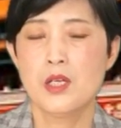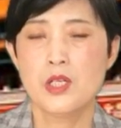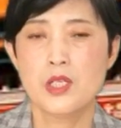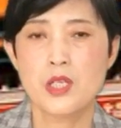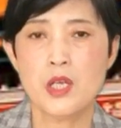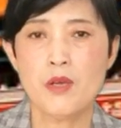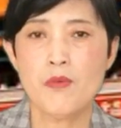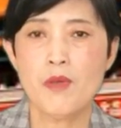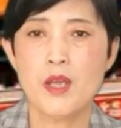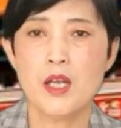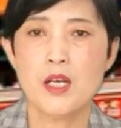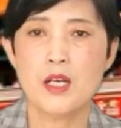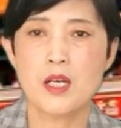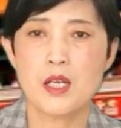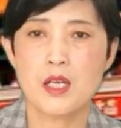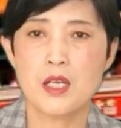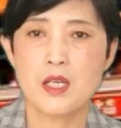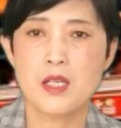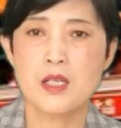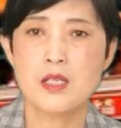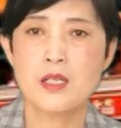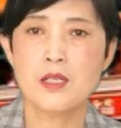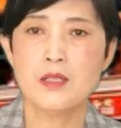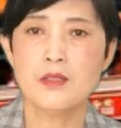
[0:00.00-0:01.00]
这位李
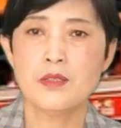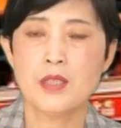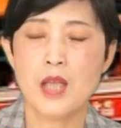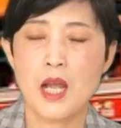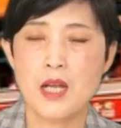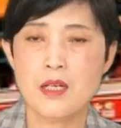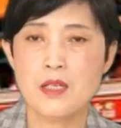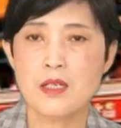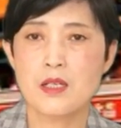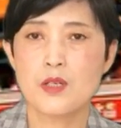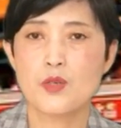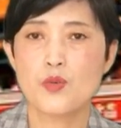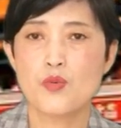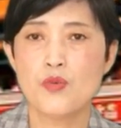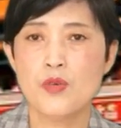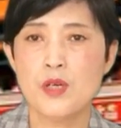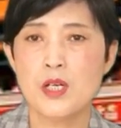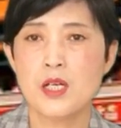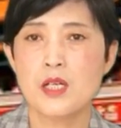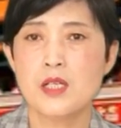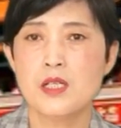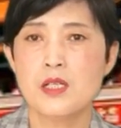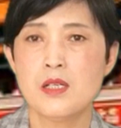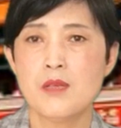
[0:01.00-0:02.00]
医生他是如
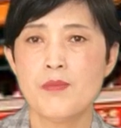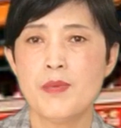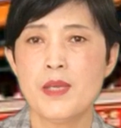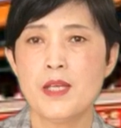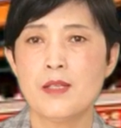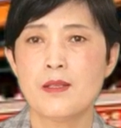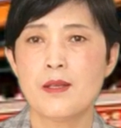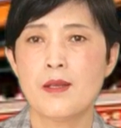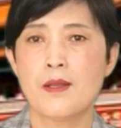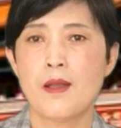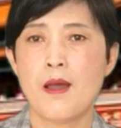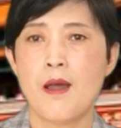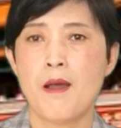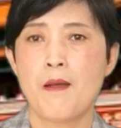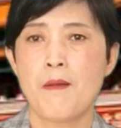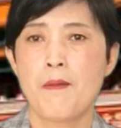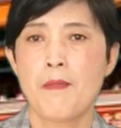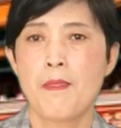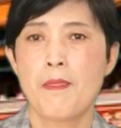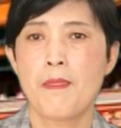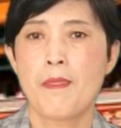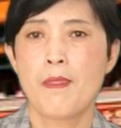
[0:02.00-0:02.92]
何治病的呢？